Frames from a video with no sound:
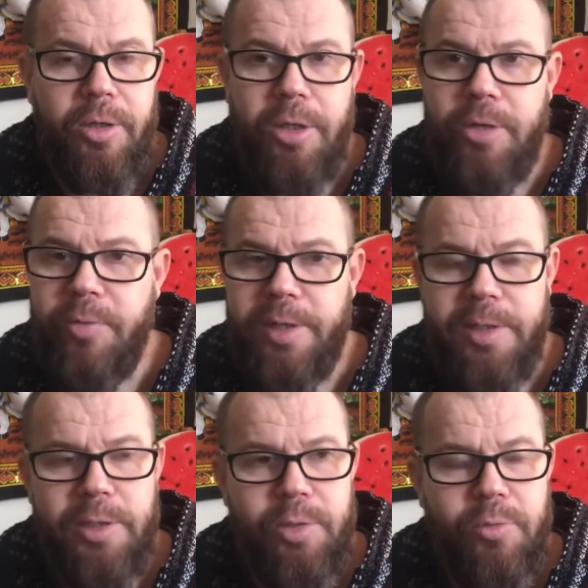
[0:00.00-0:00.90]
que no voy a
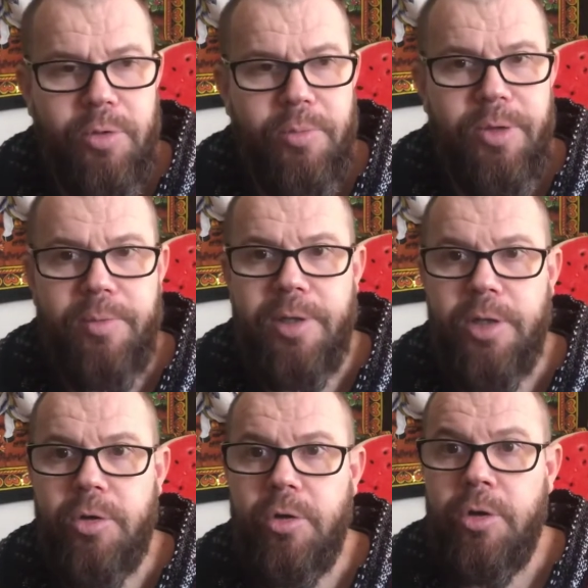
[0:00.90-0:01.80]
decir su nombre, me
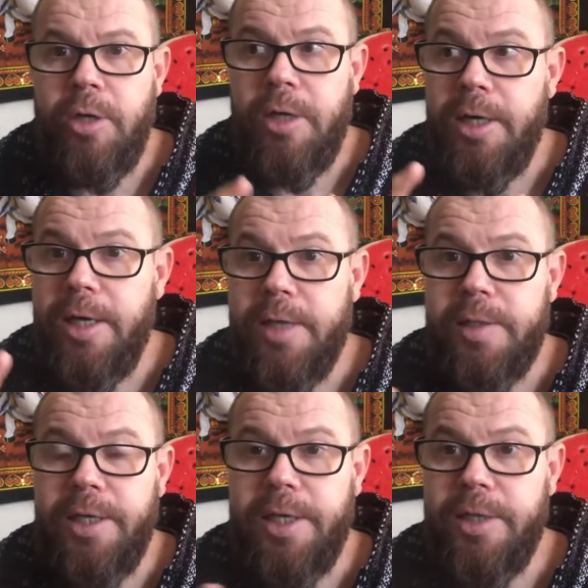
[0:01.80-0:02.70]
dijo, la
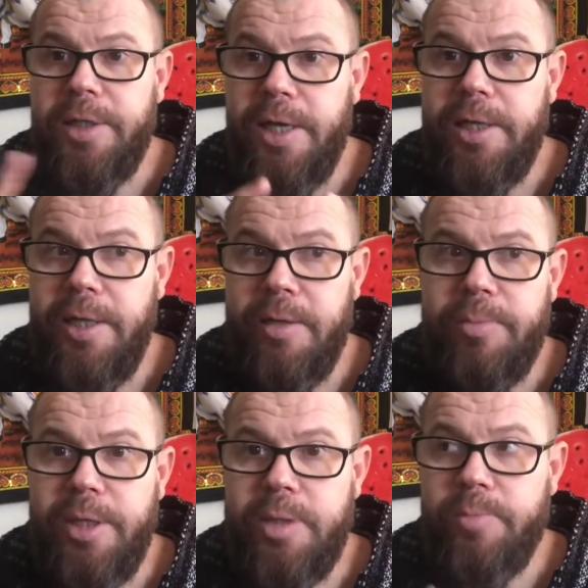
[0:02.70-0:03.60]
secretaria de
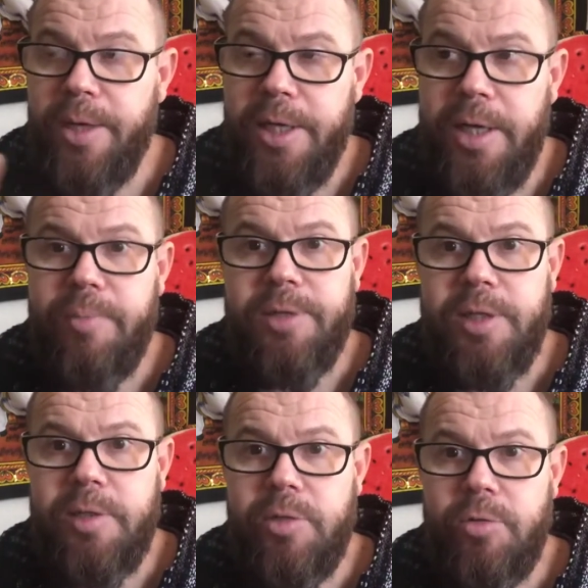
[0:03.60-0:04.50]
mi expareja me está
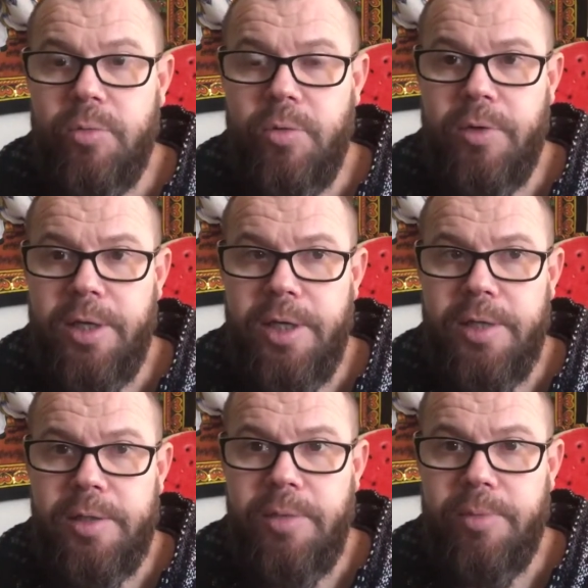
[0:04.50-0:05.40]
haciendo brujería,
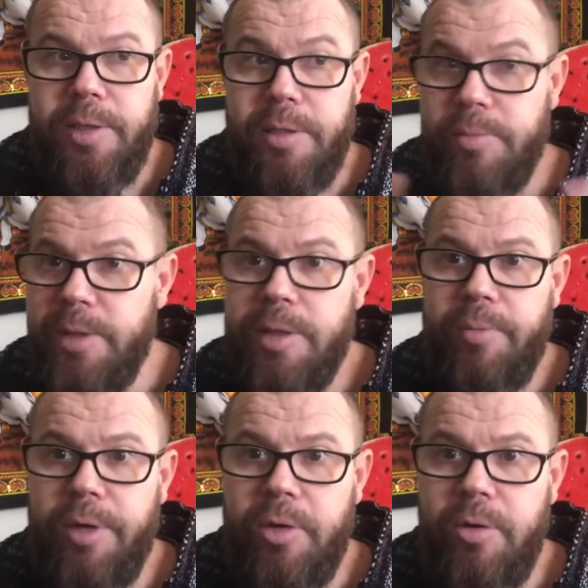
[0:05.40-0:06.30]
se me, me
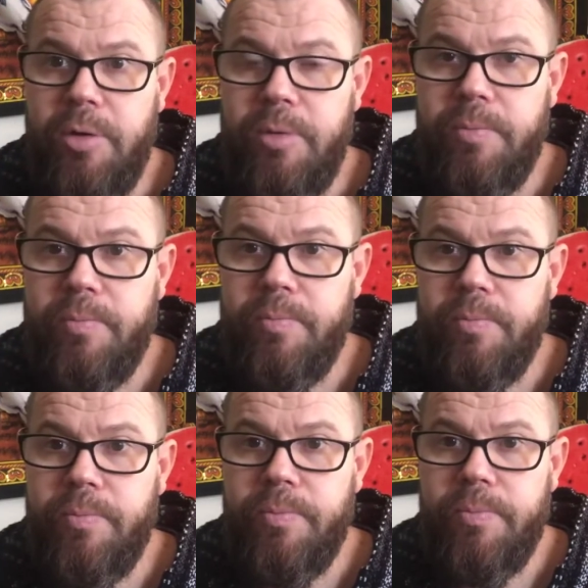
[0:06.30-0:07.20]
separó.
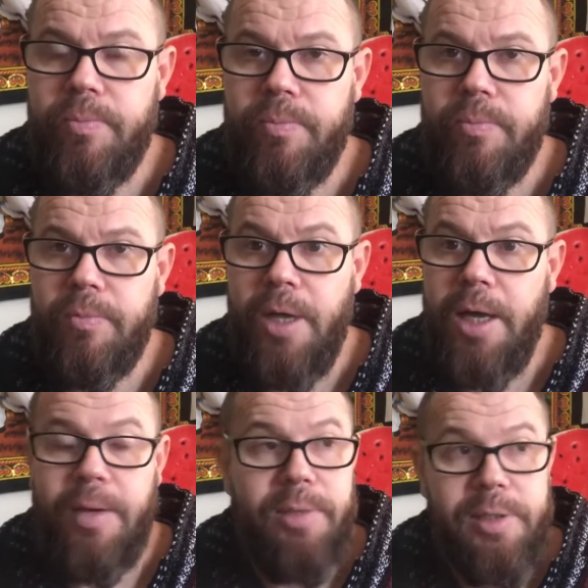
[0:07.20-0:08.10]

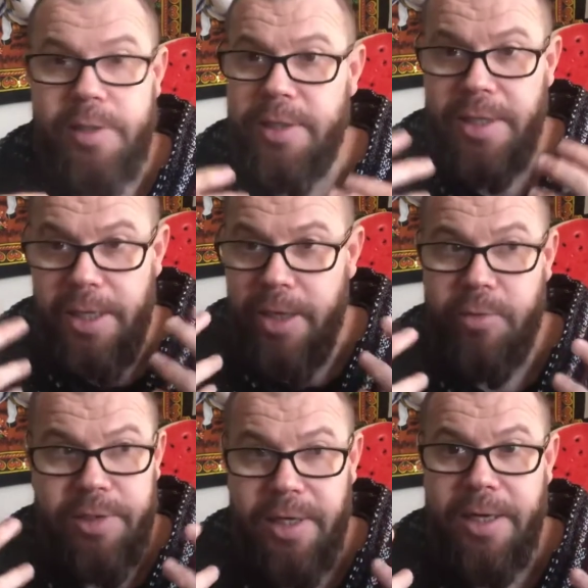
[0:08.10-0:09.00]
A veces el ego
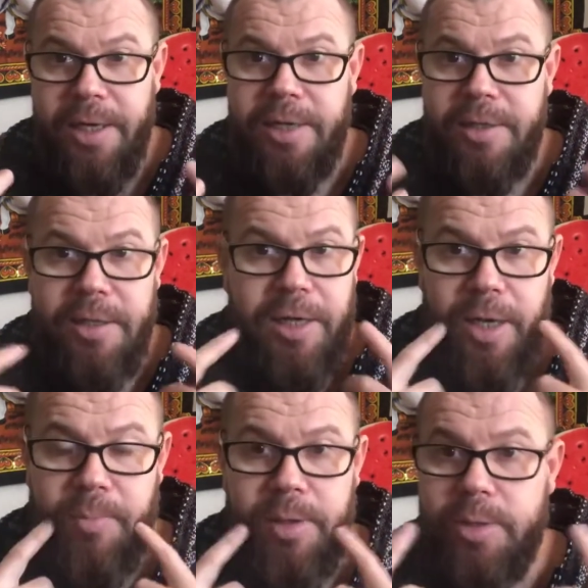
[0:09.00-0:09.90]
es tan grande de
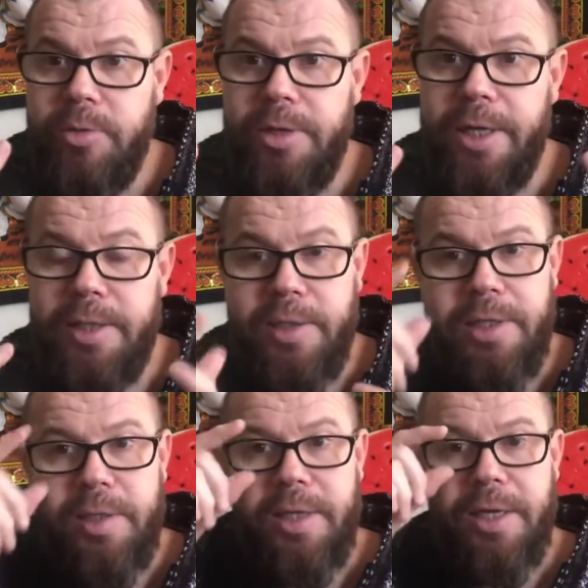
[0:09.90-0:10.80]
las personas que
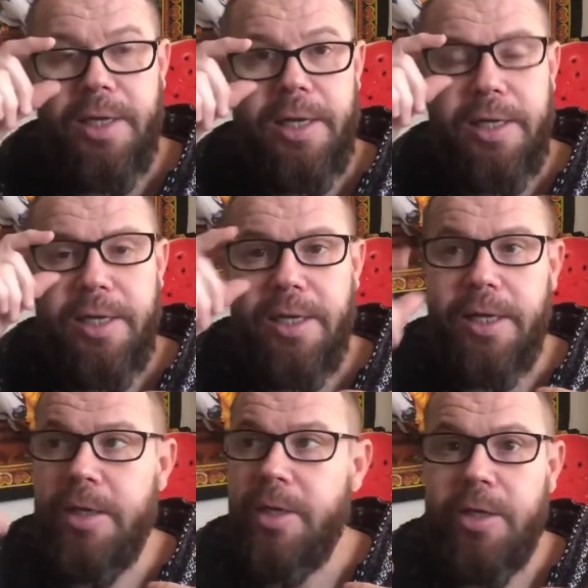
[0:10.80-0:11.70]
se creen que,
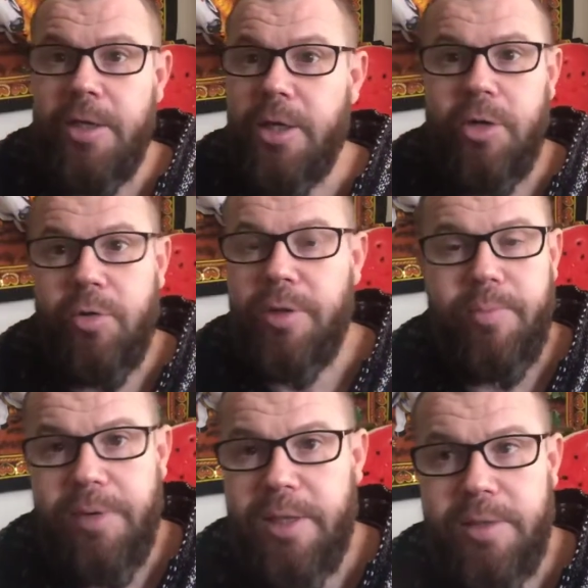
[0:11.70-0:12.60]
que los
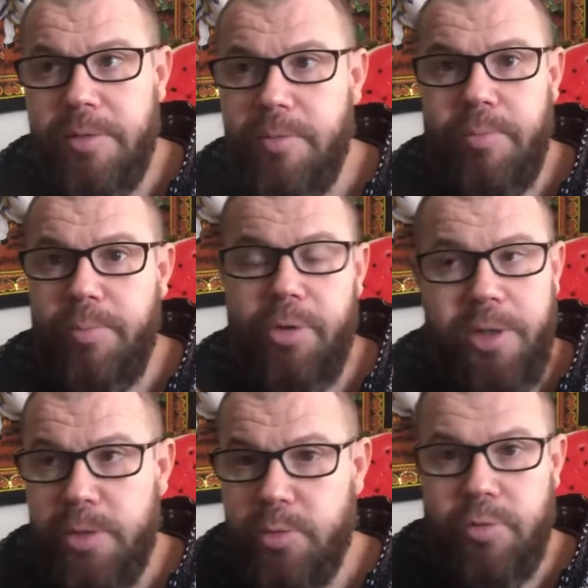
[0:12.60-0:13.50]
demás
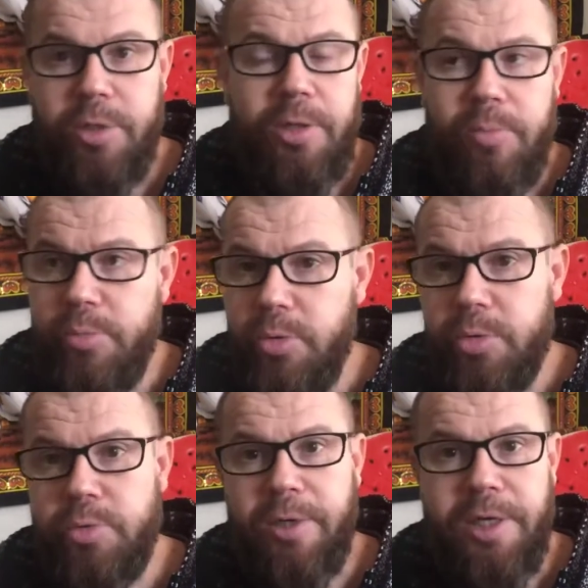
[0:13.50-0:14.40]
ponen su tiempo,
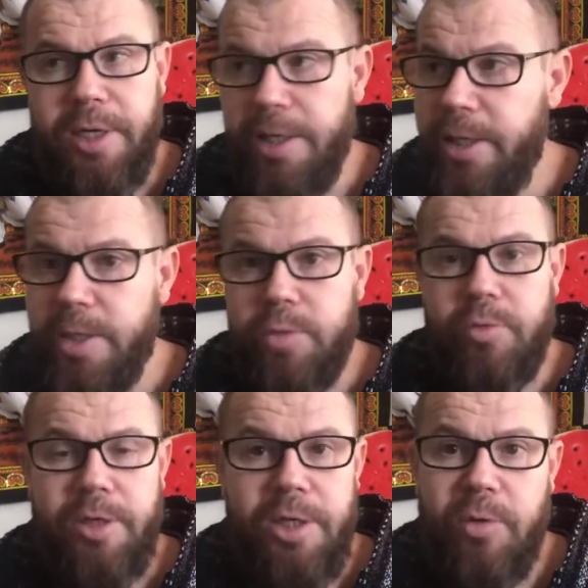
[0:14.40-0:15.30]
su energía, su
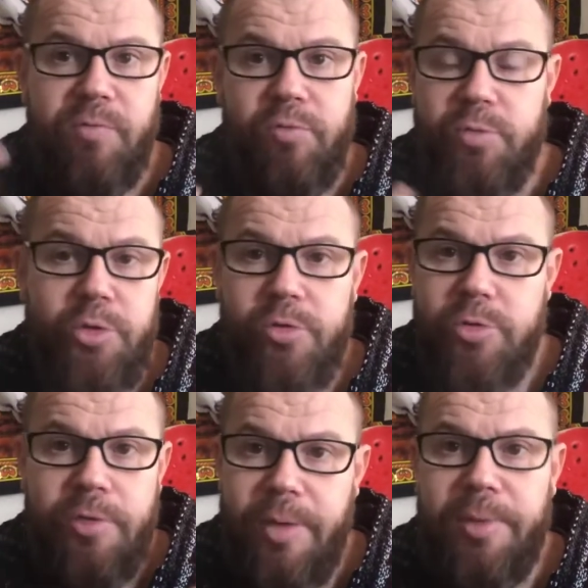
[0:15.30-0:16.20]
dinero en función
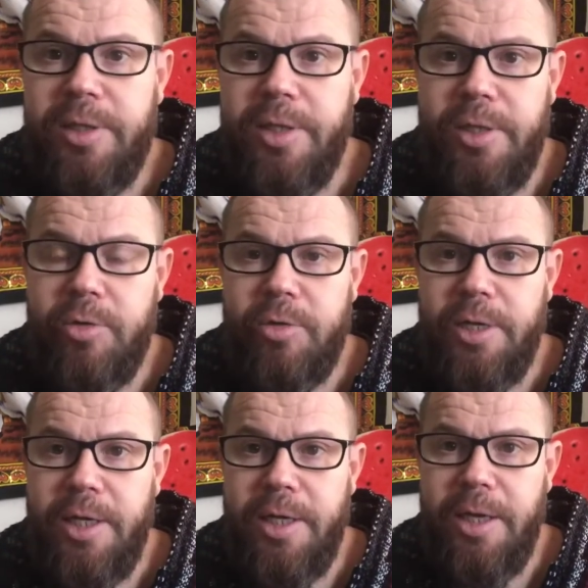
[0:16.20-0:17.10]
solamente de
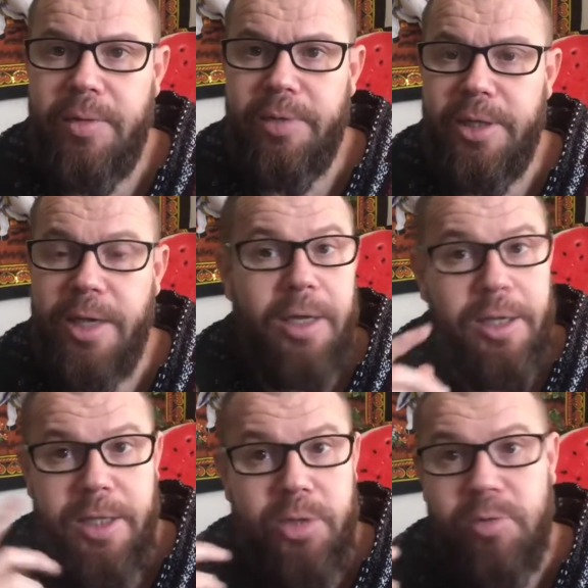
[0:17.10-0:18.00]
joderles la vida.
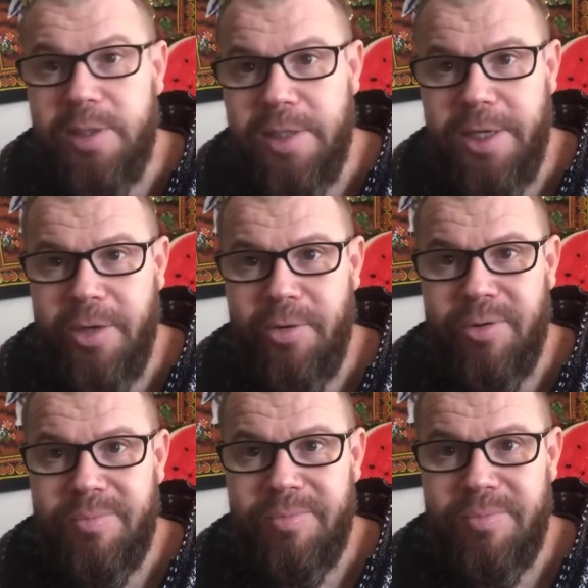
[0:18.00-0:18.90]
Esto es ego.
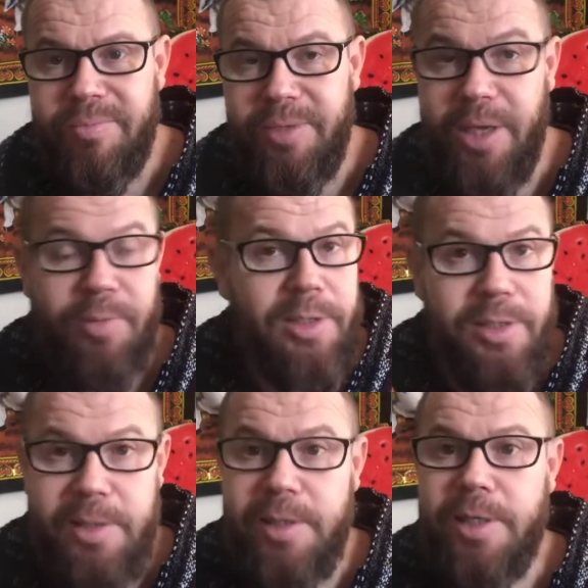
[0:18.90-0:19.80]
Y a
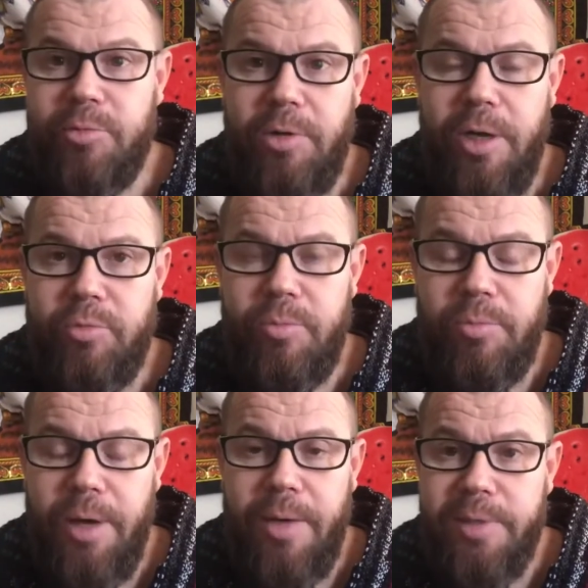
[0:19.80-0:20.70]
veces es
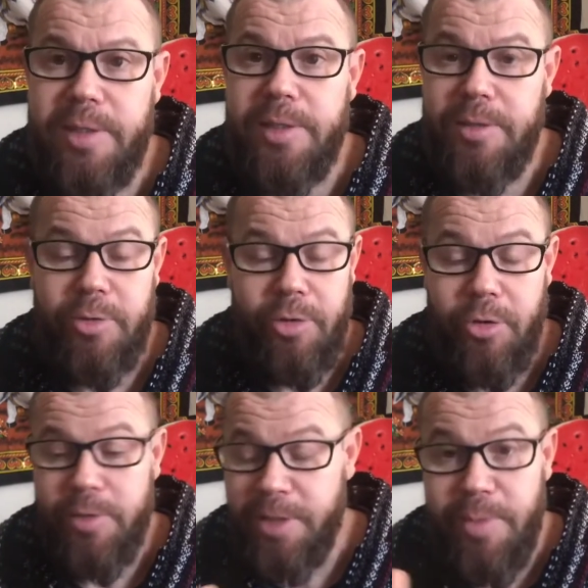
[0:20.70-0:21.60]
a veces
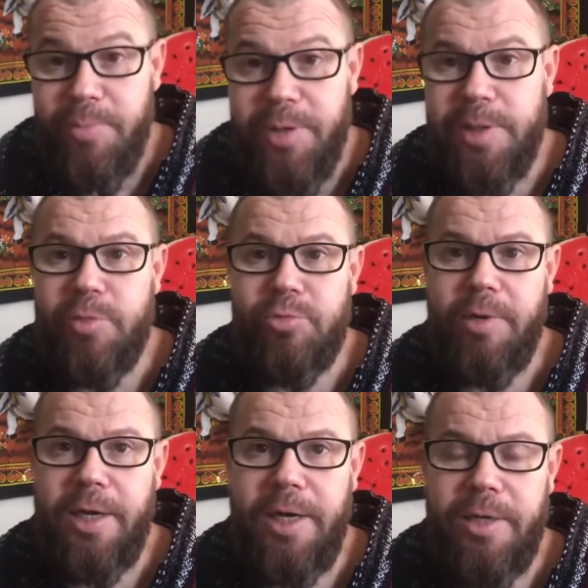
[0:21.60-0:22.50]
no, siempre es
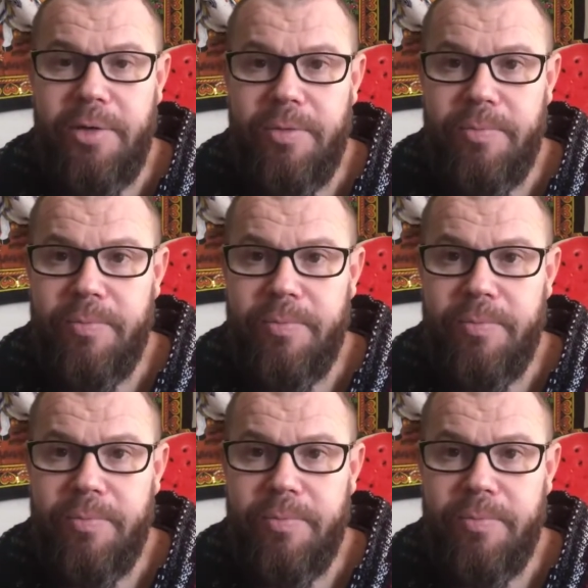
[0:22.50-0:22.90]
autoengaño.